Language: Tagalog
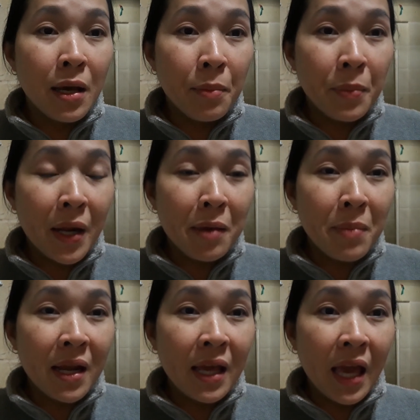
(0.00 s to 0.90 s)

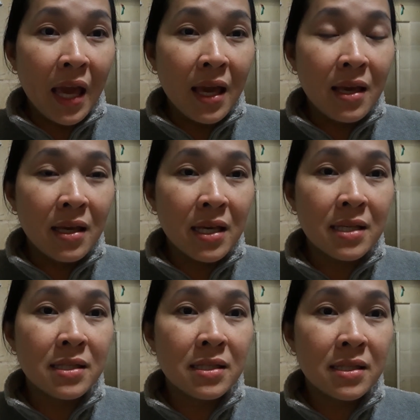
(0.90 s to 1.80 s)
primary A
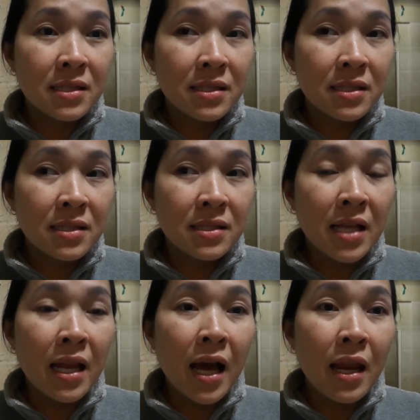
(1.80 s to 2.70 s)
is,
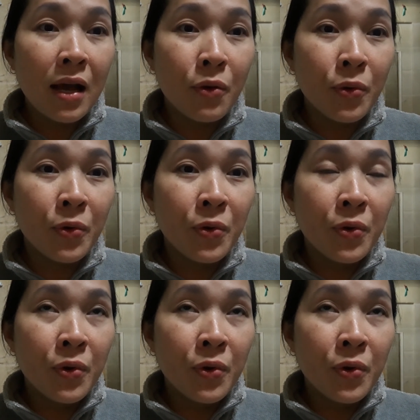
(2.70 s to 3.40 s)
naalala ko,